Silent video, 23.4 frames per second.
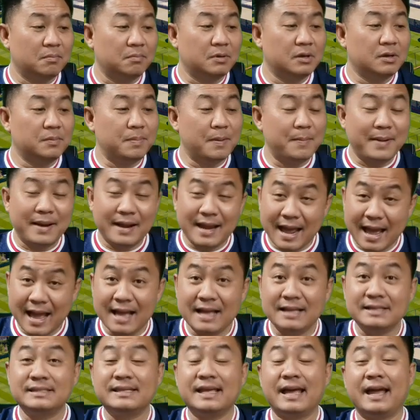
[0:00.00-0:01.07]
คือประมาณ5 5
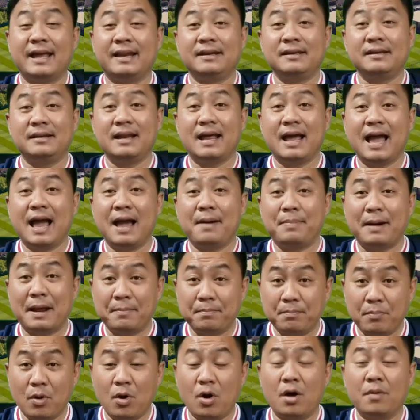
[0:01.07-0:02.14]
0 0 0
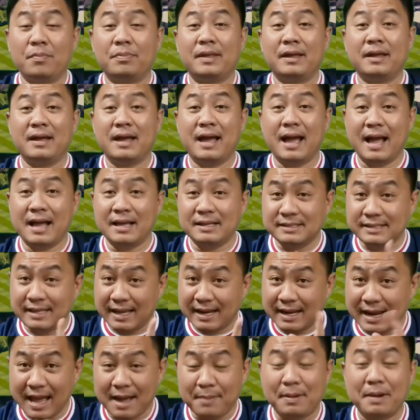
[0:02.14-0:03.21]
ปอนด์นะ5 5
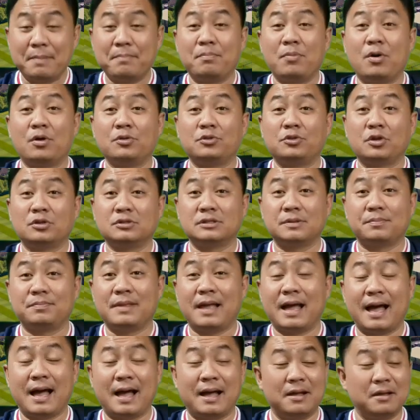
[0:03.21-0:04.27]
0 0 0ปอนด์ต่อสัป
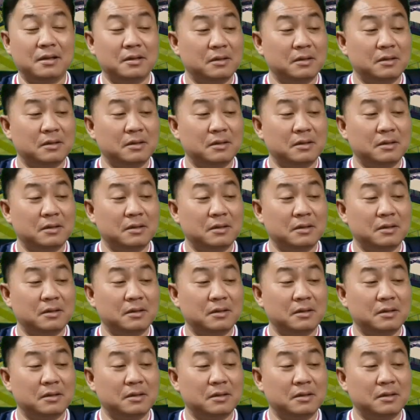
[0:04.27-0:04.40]
ดาห์